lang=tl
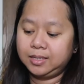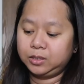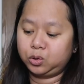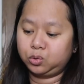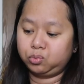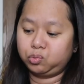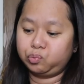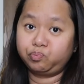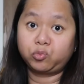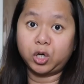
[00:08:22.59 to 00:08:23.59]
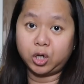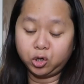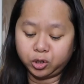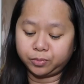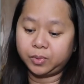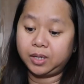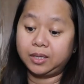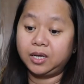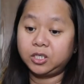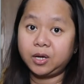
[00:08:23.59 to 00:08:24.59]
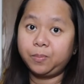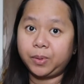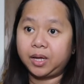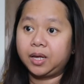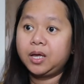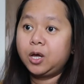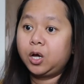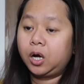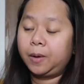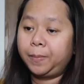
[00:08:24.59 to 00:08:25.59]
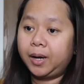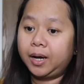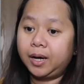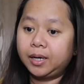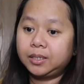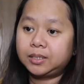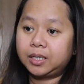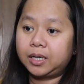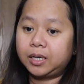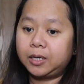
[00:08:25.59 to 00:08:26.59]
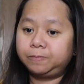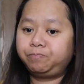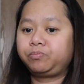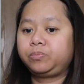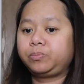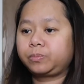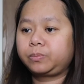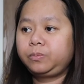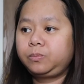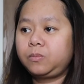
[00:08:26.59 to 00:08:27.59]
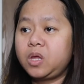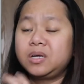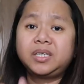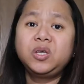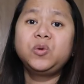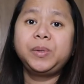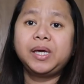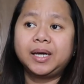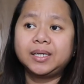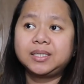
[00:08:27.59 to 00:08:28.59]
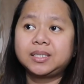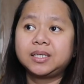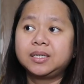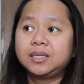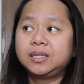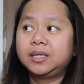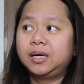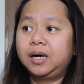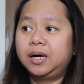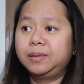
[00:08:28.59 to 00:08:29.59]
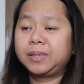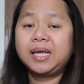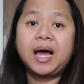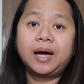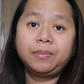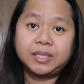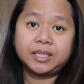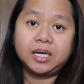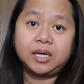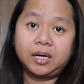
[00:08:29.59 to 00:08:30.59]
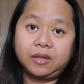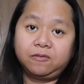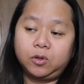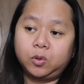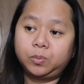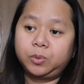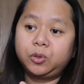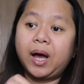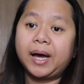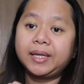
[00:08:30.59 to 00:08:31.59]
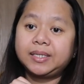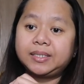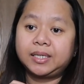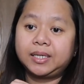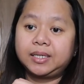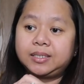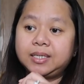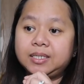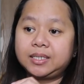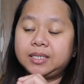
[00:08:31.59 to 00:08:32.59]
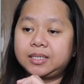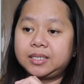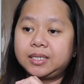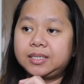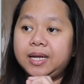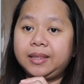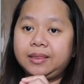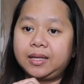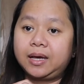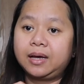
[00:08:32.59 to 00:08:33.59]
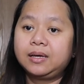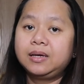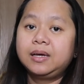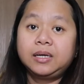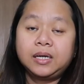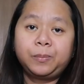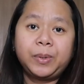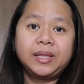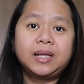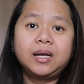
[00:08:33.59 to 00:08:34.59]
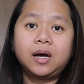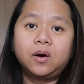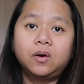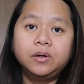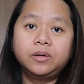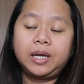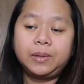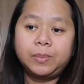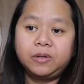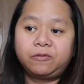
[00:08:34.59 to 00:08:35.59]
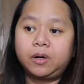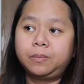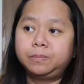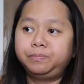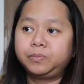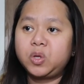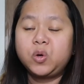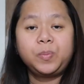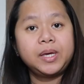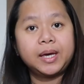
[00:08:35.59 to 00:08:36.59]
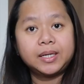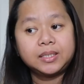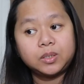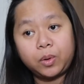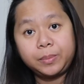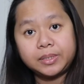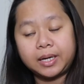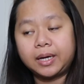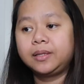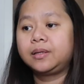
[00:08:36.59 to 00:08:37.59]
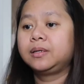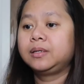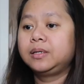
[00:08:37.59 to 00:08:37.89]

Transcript: So, ayun. And then, syempre, kapag sa sa UPS, um, kailangan may sarili kang envelope. Yung akin kasi, since it's, it's late na, nagprint na lang ako ng label from UPS sa website.